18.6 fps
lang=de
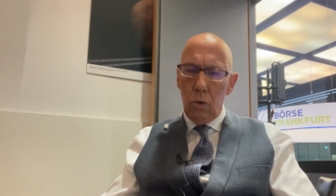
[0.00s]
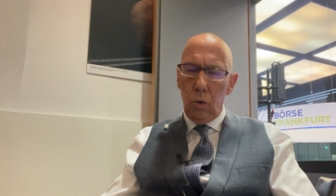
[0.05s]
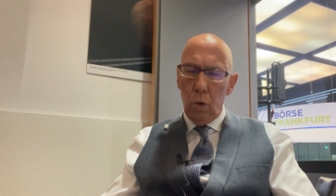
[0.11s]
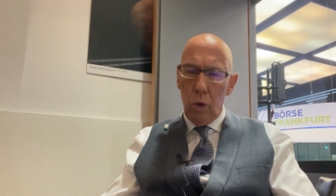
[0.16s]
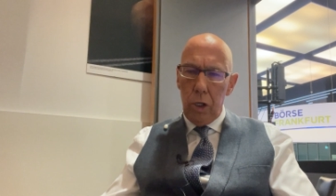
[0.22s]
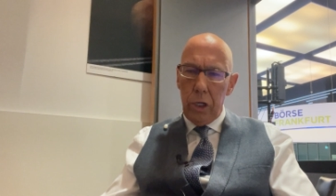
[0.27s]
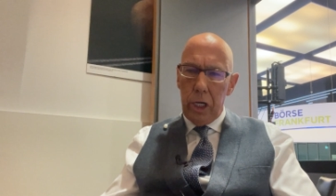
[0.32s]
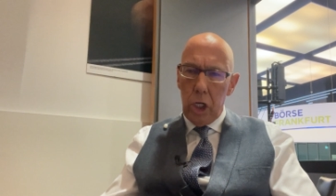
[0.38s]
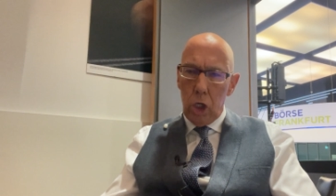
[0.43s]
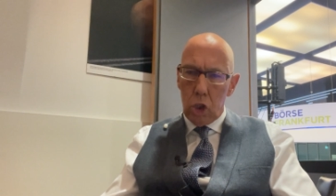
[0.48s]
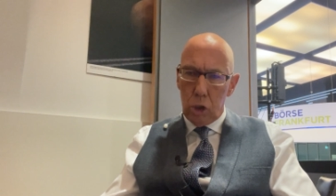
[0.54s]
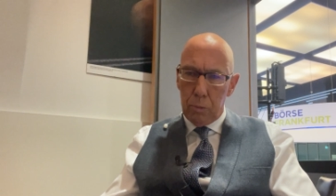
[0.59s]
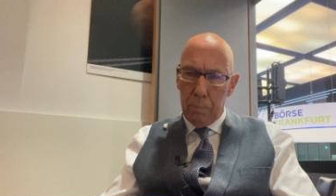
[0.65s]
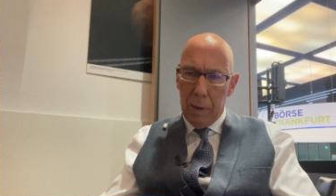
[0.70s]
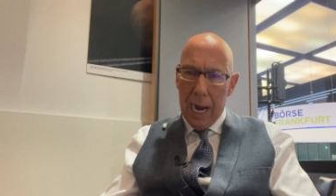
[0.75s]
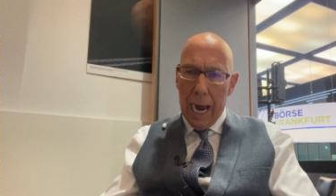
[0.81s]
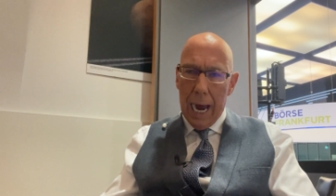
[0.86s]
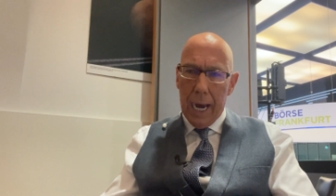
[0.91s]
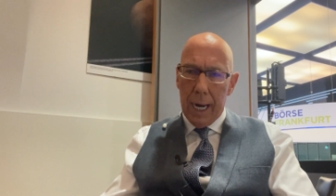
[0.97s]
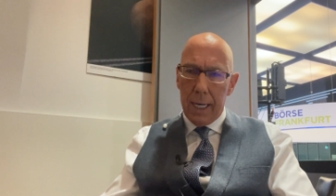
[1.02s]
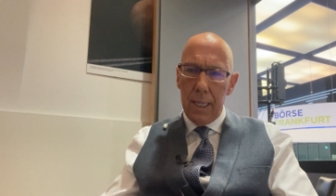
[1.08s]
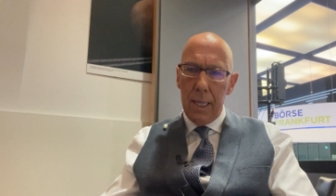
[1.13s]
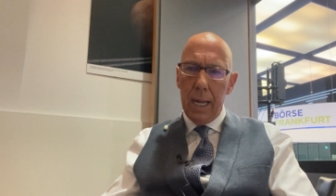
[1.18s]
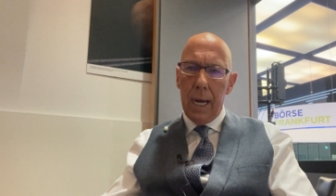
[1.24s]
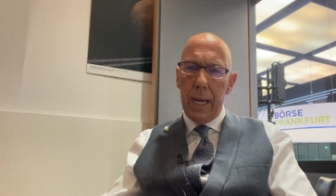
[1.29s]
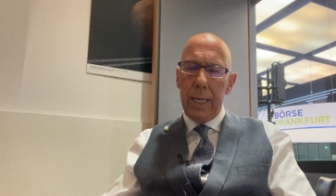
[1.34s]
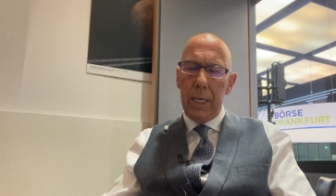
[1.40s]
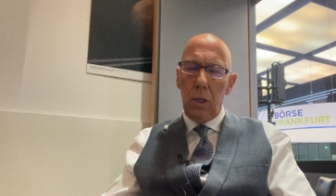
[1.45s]
durch die
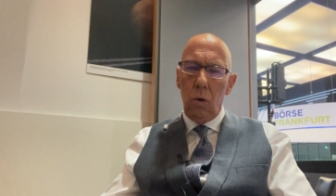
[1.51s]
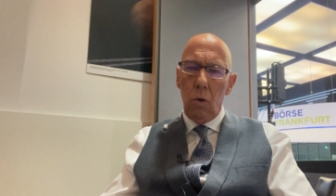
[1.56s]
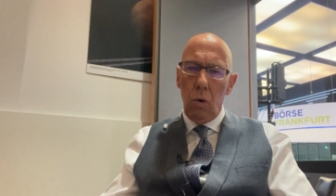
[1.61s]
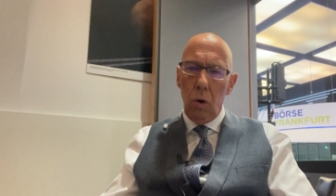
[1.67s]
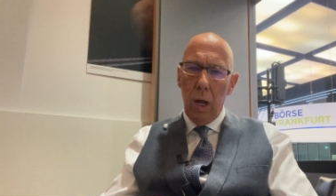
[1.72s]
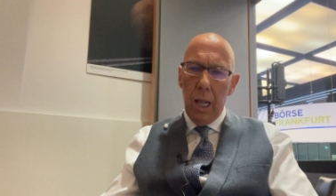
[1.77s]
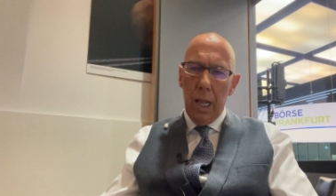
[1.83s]
Sparneigung